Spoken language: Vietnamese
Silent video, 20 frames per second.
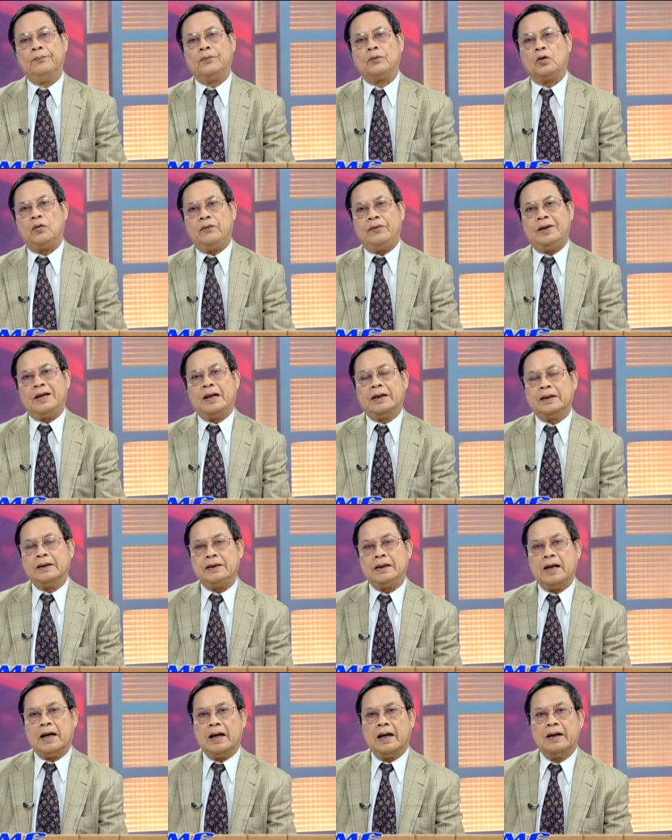quý khán
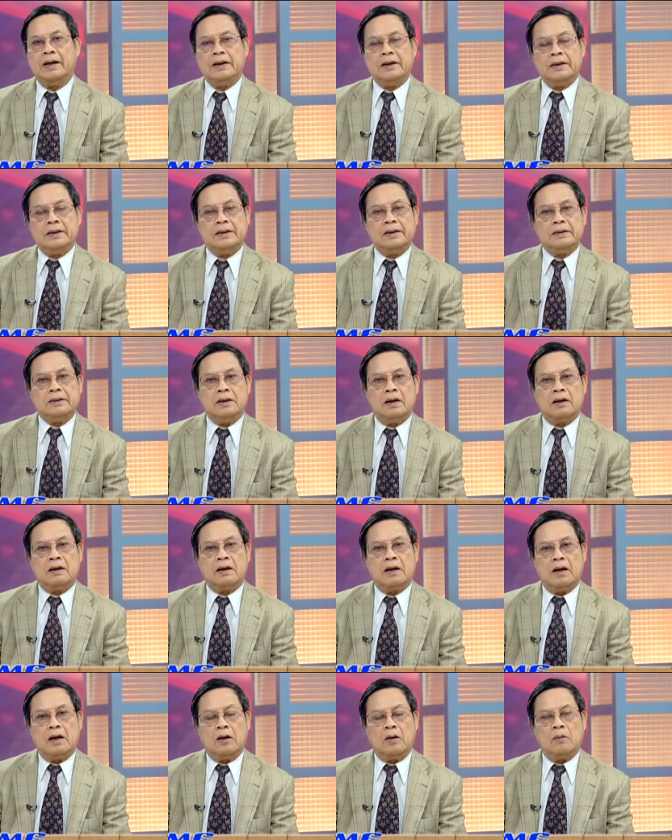giả được
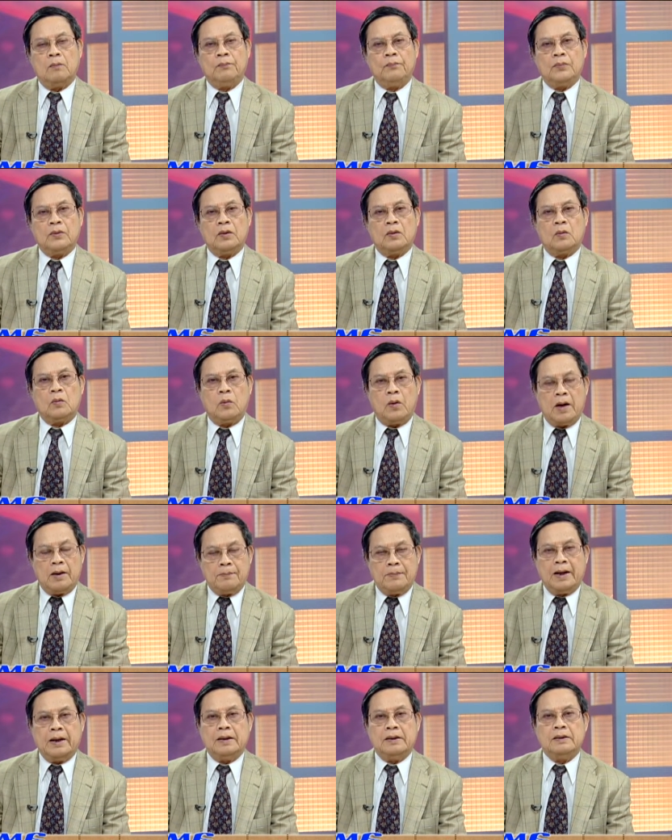uh, khỏe
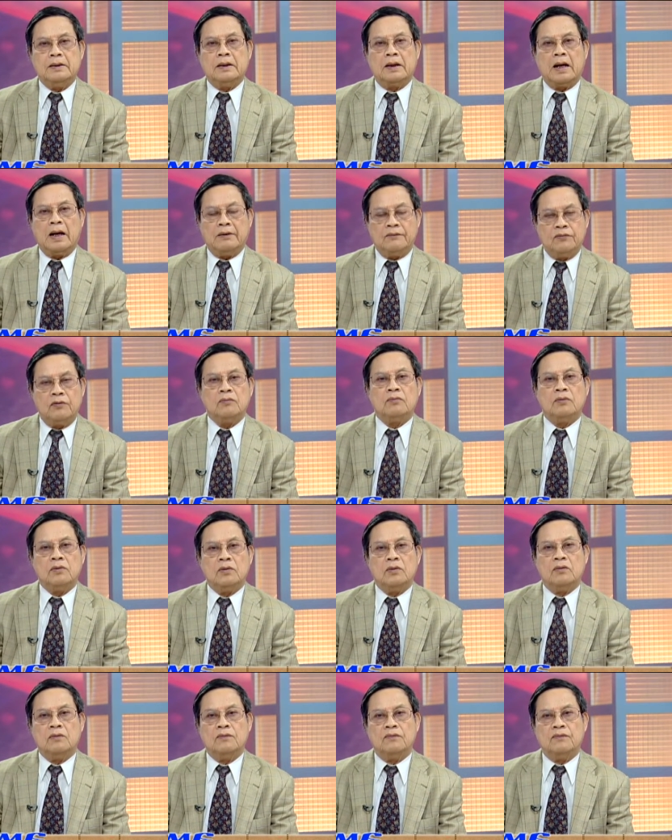mạnh được hạnh phúc
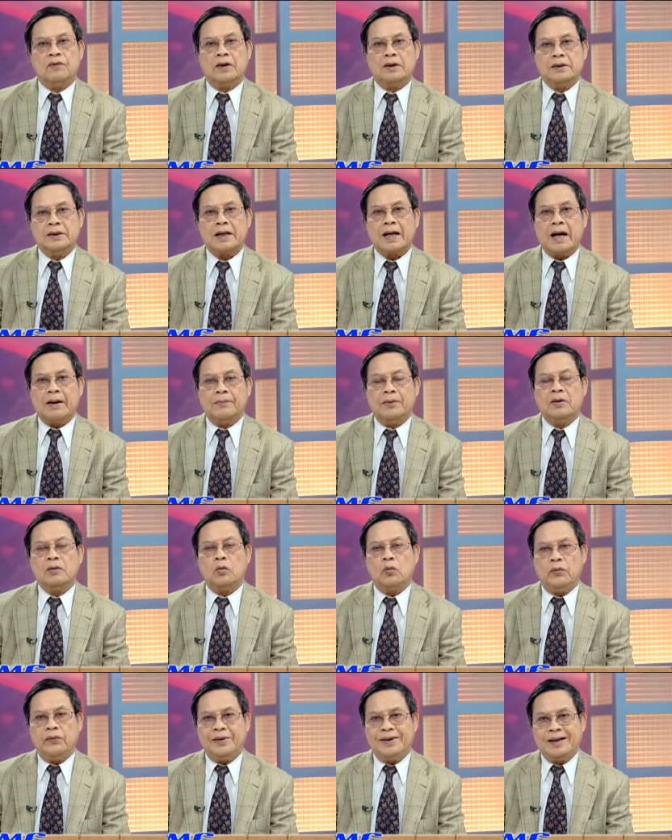và những cảm ơn
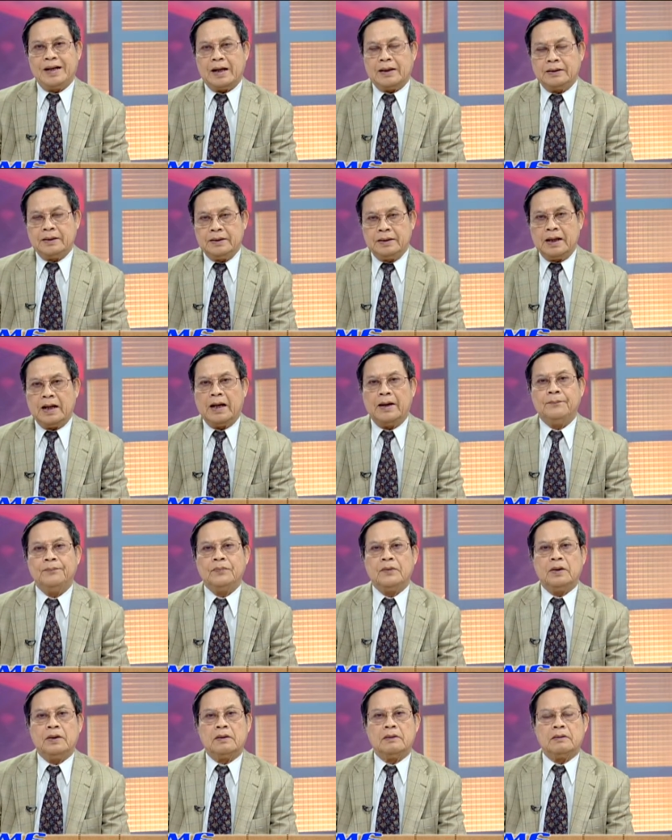quý khán giả
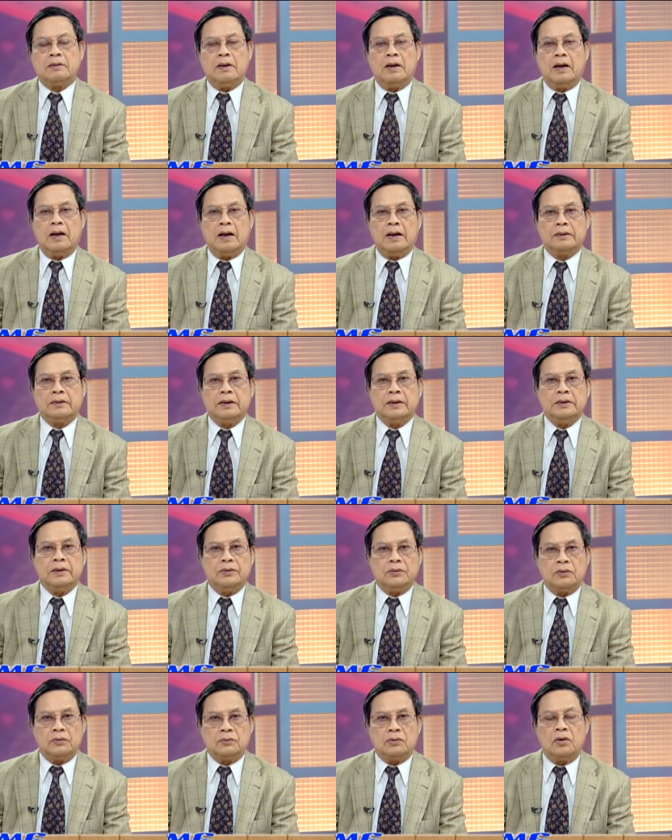đã tin
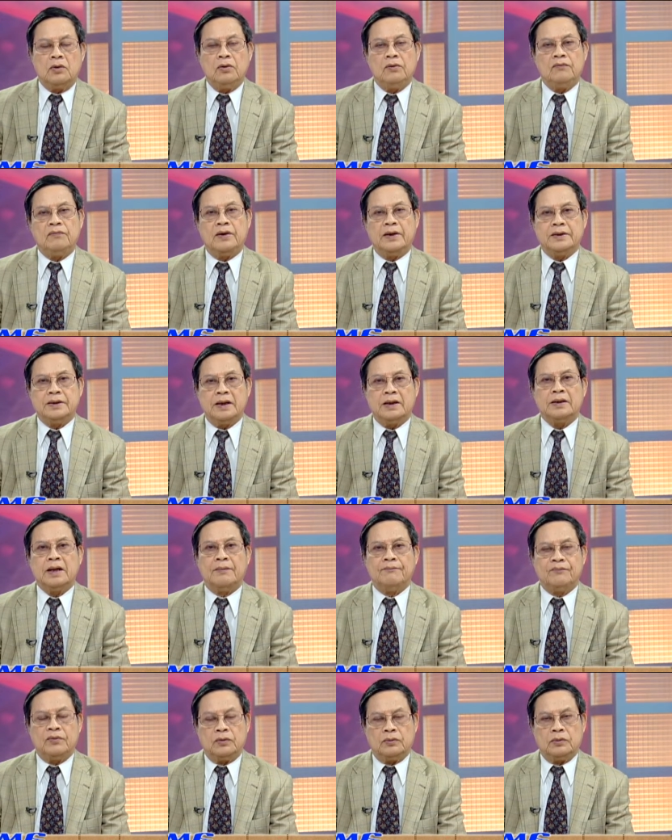tưởng chúng tôi và gia nhập
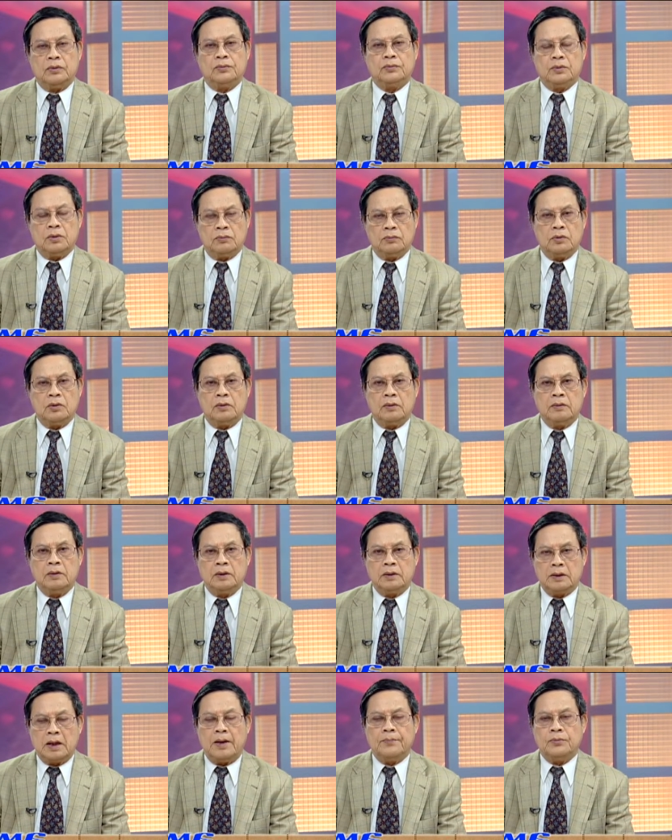vào hợp chúng tôi
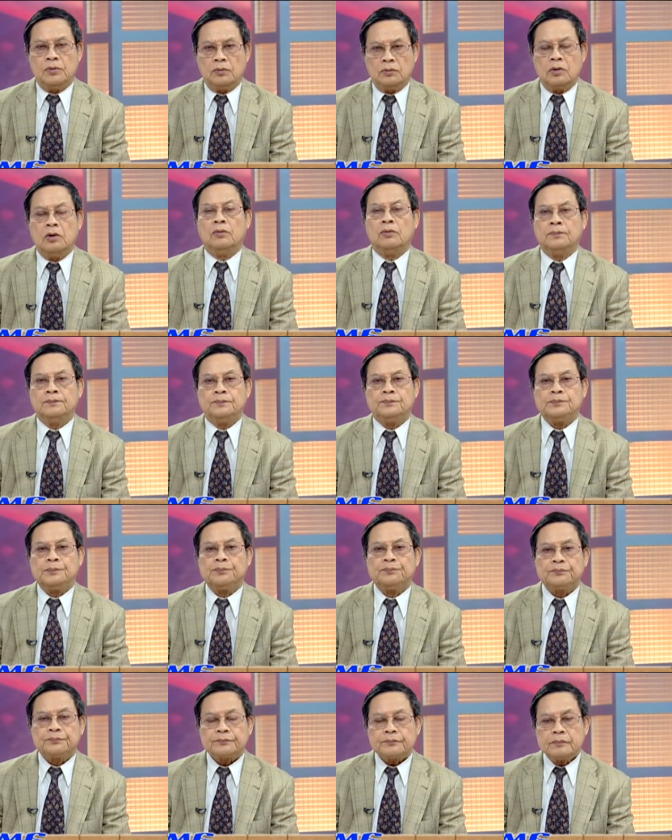tập chúng tôi
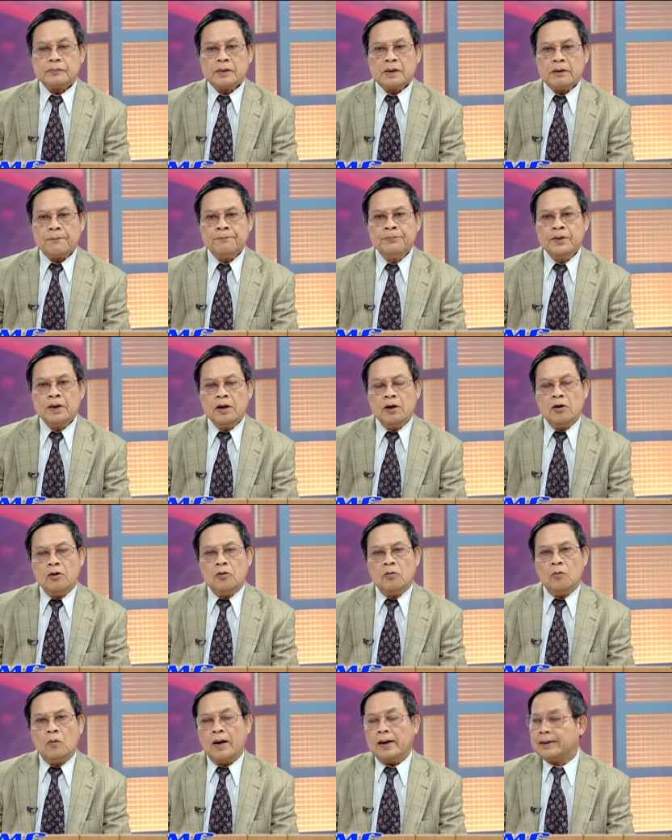
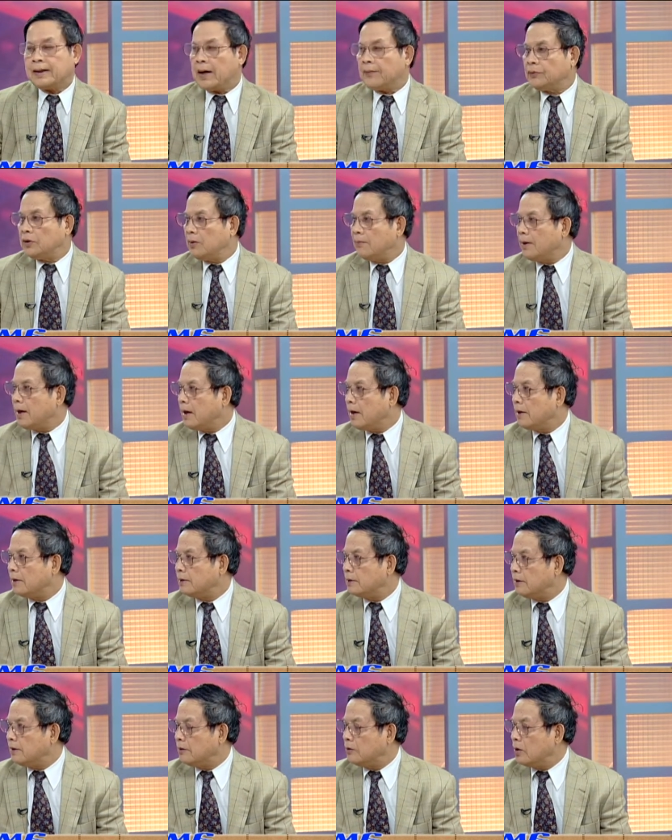ngoài cam tương ma
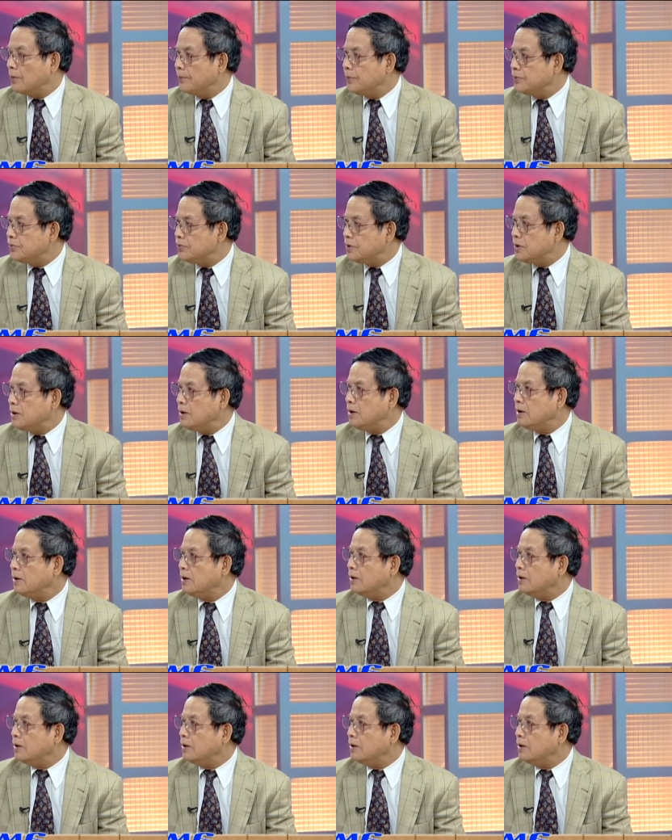thì đầu tiên si